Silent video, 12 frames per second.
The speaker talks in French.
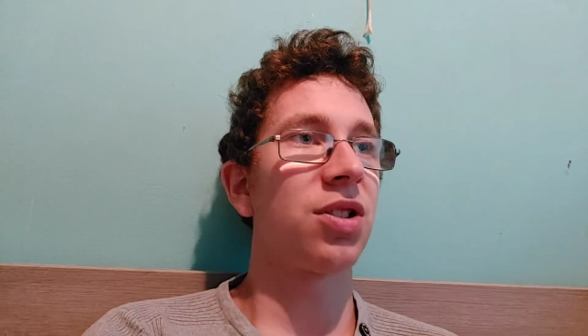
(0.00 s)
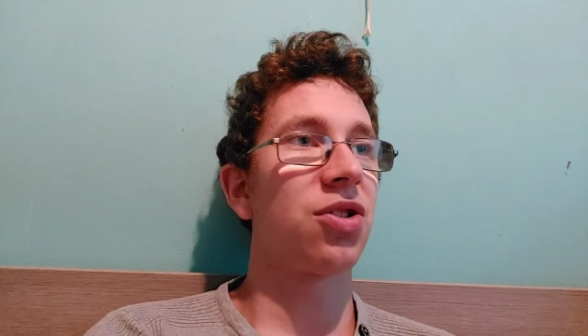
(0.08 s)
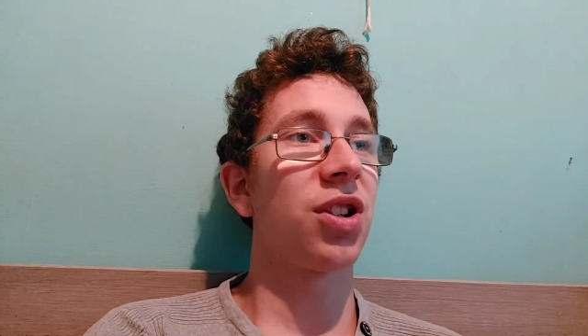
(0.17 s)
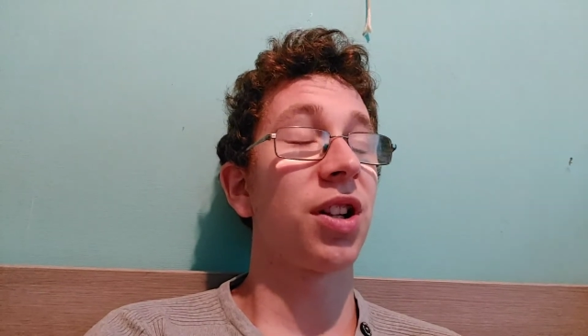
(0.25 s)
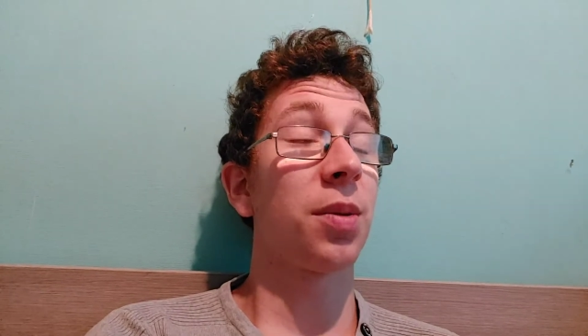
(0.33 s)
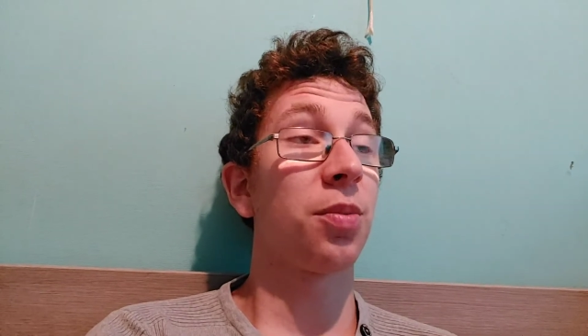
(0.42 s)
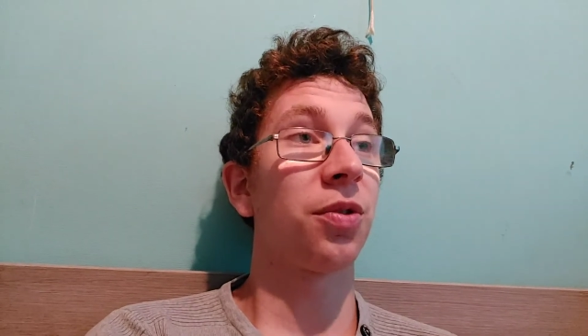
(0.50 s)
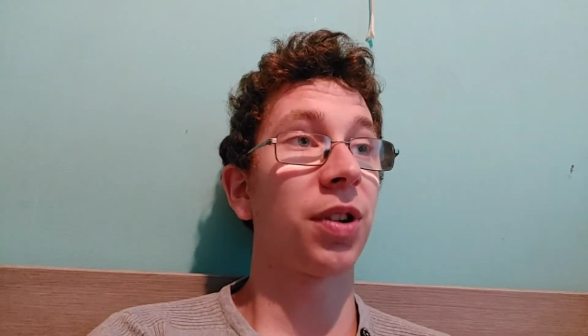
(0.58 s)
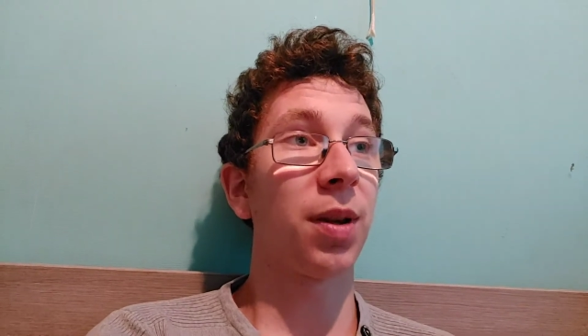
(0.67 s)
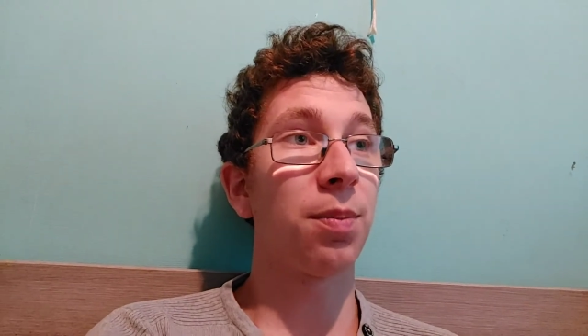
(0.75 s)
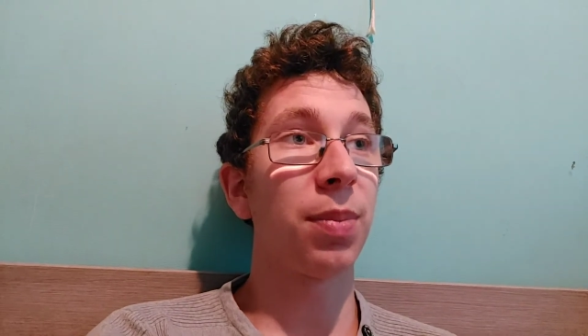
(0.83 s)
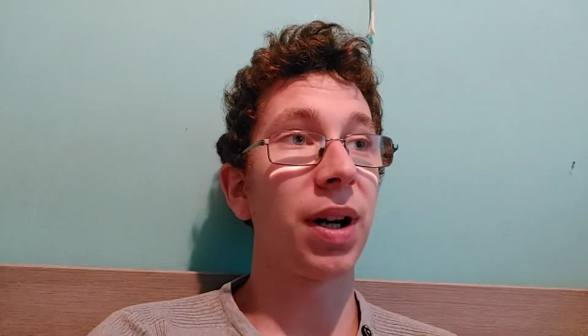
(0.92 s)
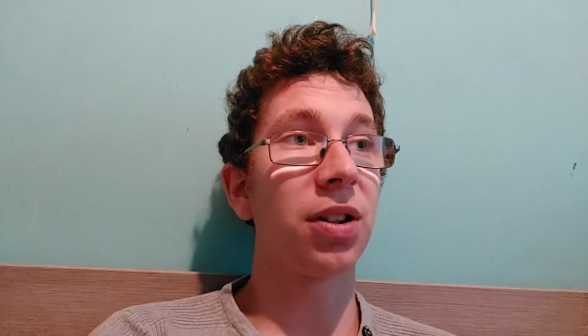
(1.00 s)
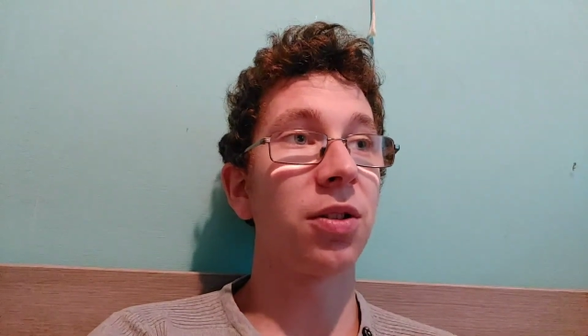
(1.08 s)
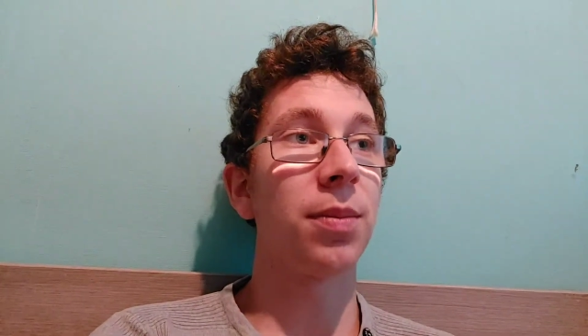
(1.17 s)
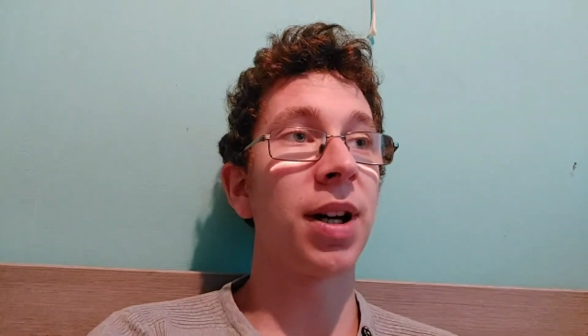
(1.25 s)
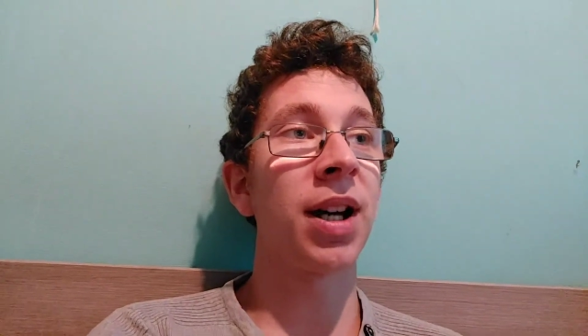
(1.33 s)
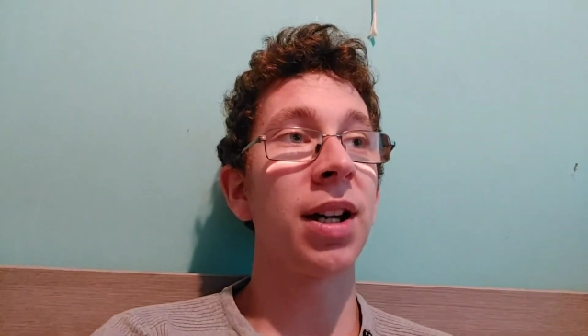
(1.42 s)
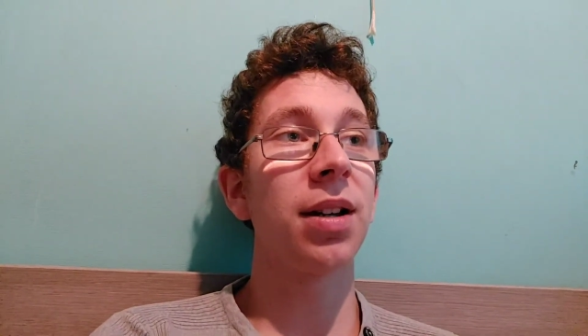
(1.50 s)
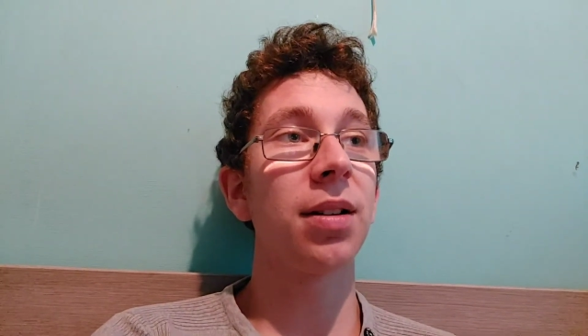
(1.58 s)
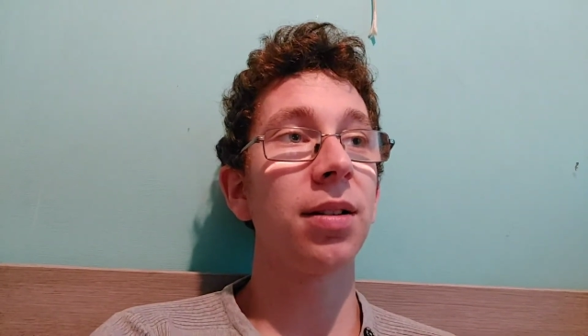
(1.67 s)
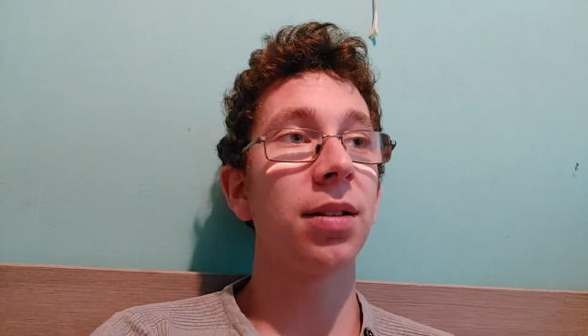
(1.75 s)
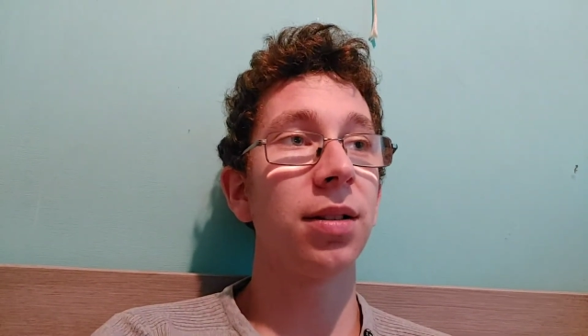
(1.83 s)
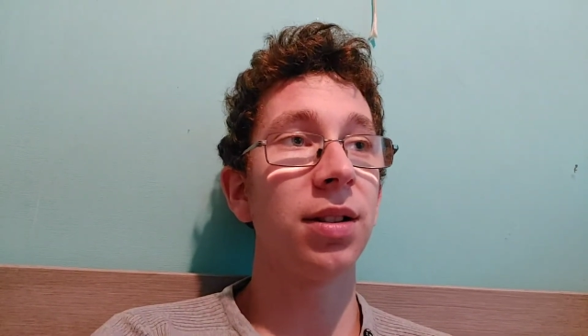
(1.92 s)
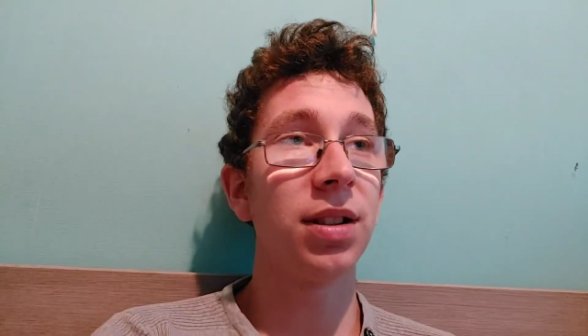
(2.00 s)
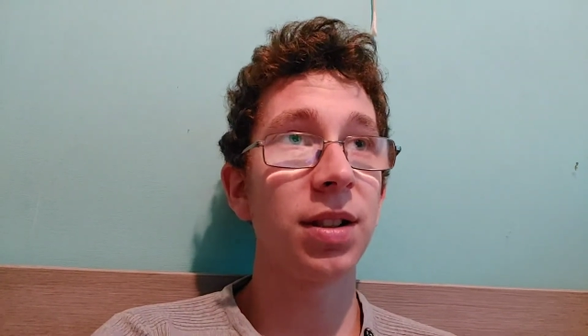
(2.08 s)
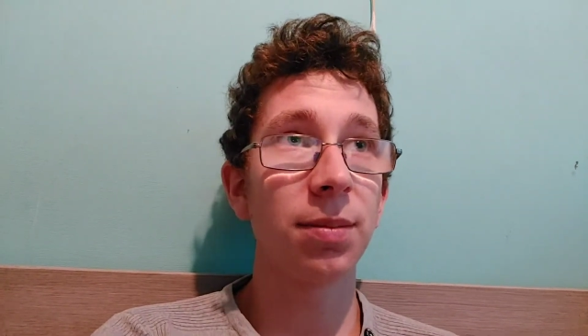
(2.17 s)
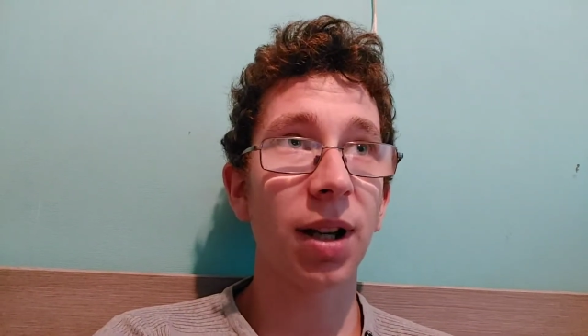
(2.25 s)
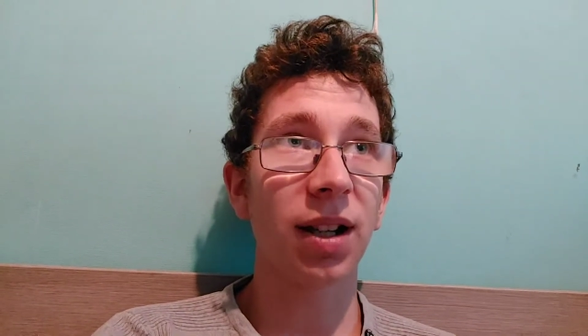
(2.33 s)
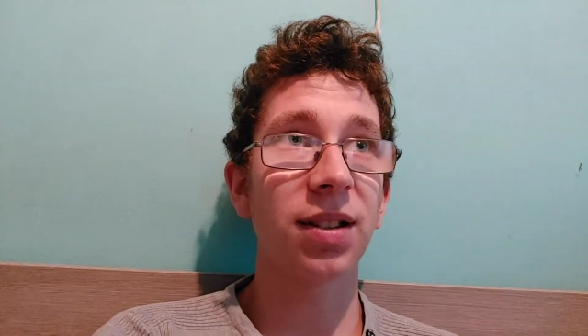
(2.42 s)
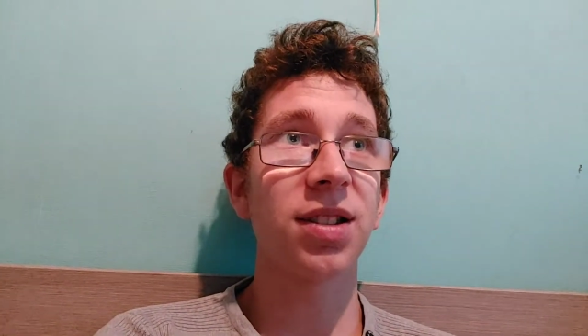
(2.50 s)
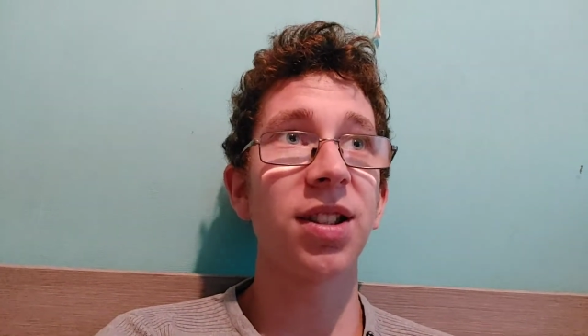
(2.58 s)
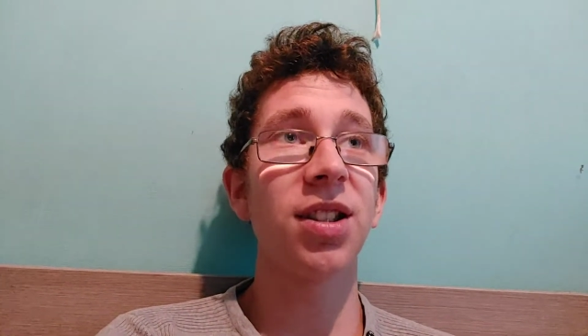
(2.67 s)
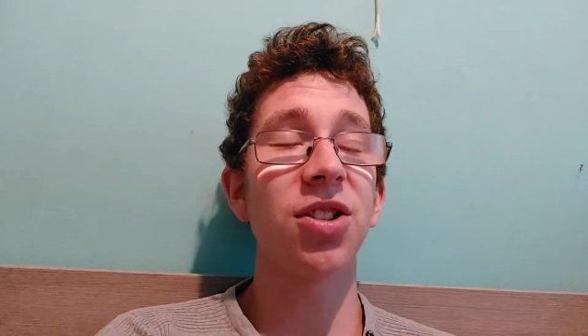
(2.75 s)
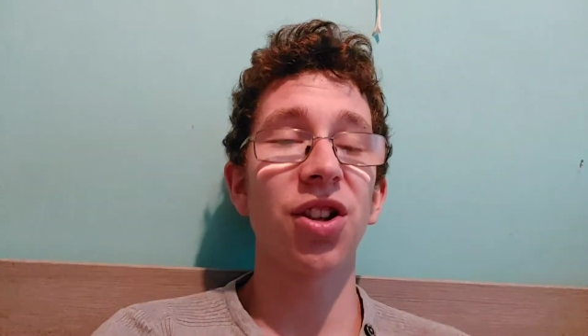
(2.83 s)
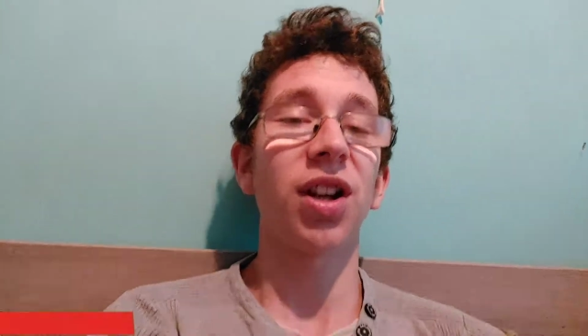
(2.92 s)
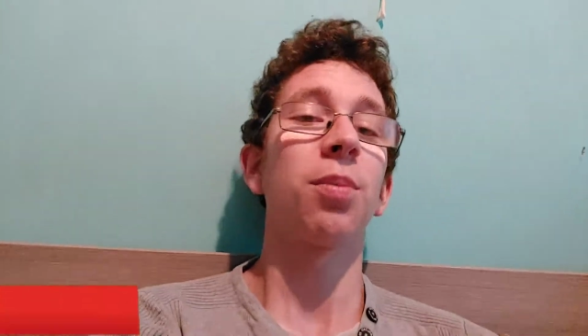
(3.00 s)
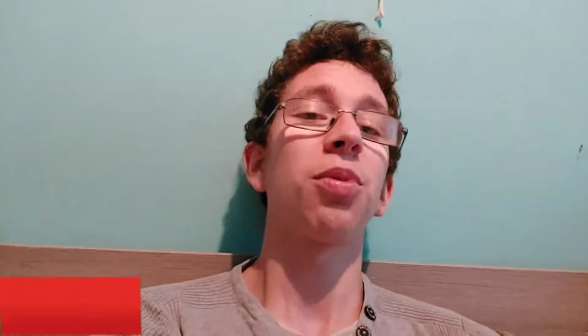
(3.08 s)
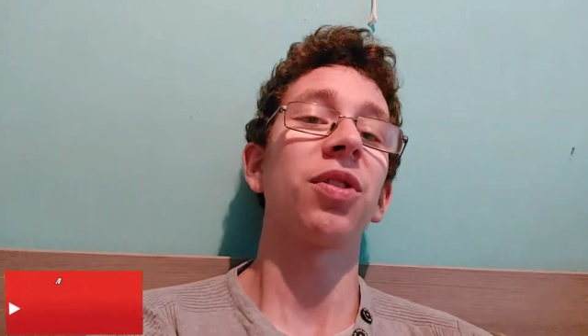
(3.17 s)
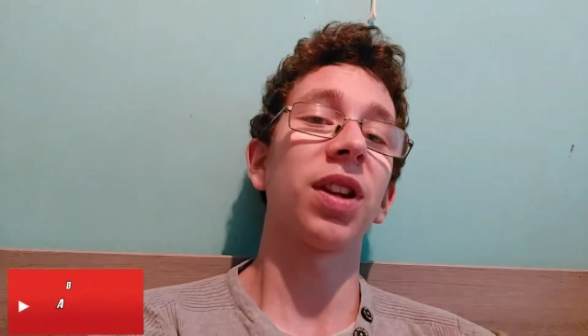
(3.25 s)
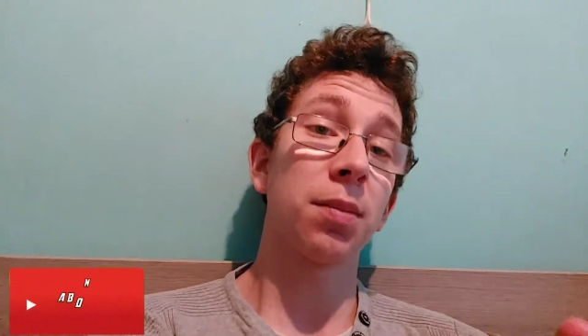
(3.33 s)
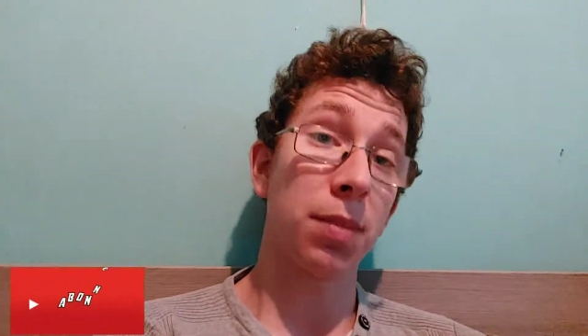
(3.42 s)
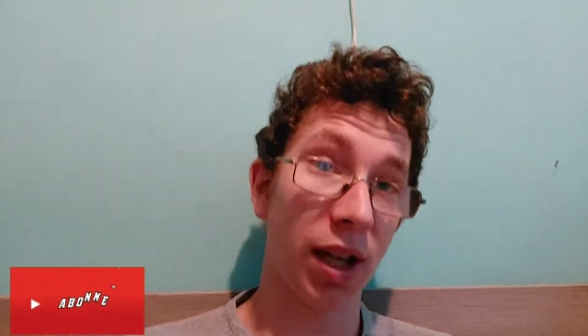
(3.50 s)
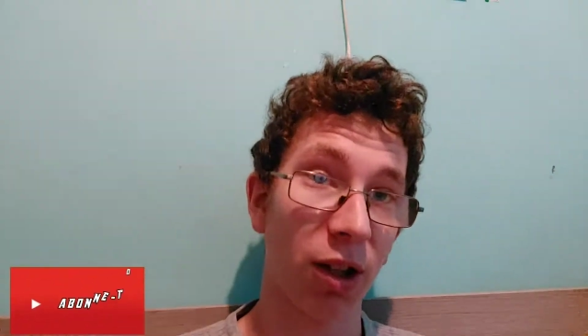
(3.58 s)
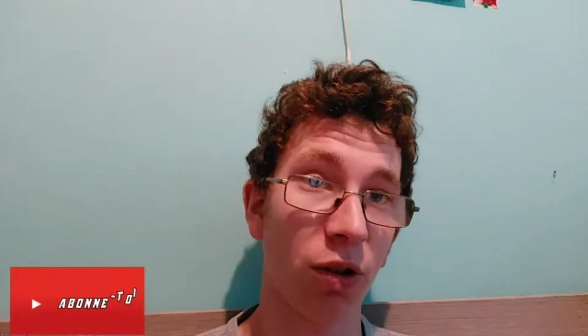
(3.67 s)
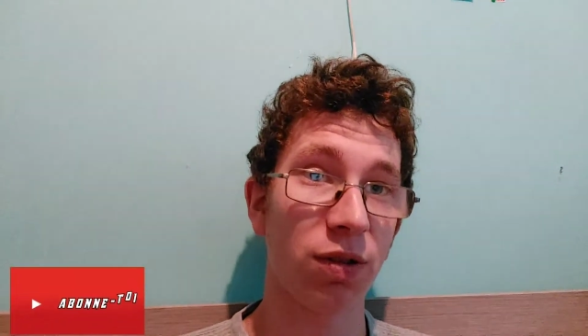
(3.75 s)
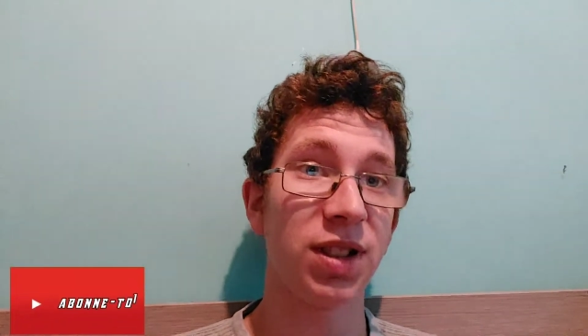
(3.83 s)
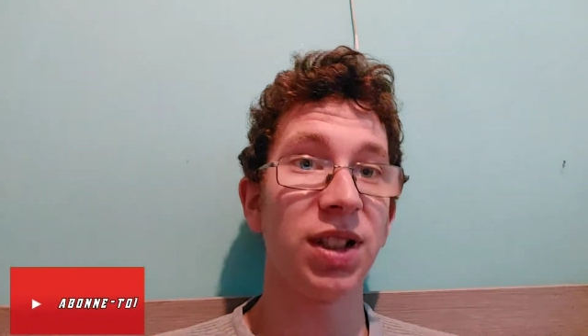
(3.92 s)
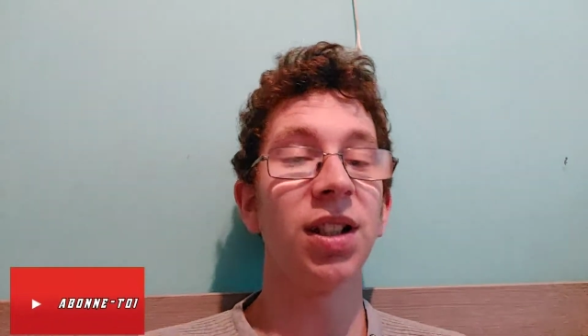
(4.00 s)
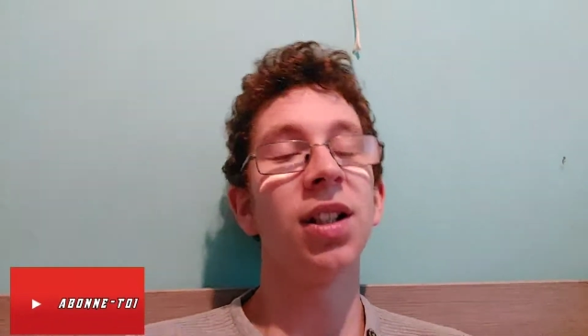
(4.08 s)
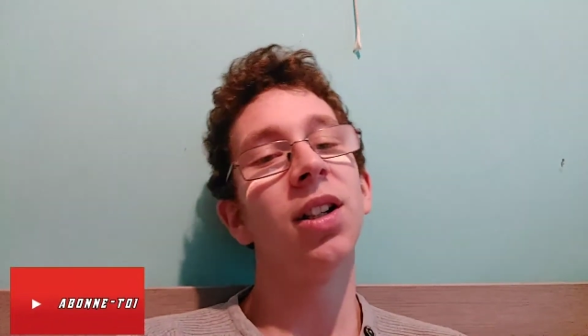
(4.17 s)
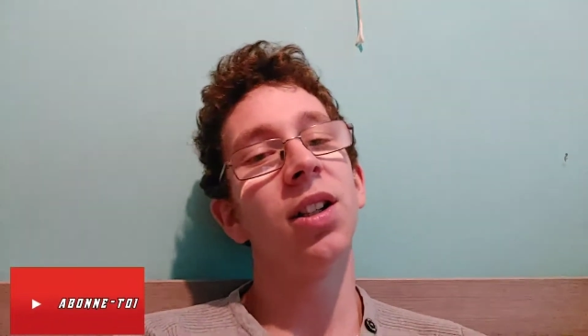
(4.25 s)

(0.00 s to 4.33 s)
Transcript: j'y répondrai pas demain ni mardi. J'y répondrai mercredi.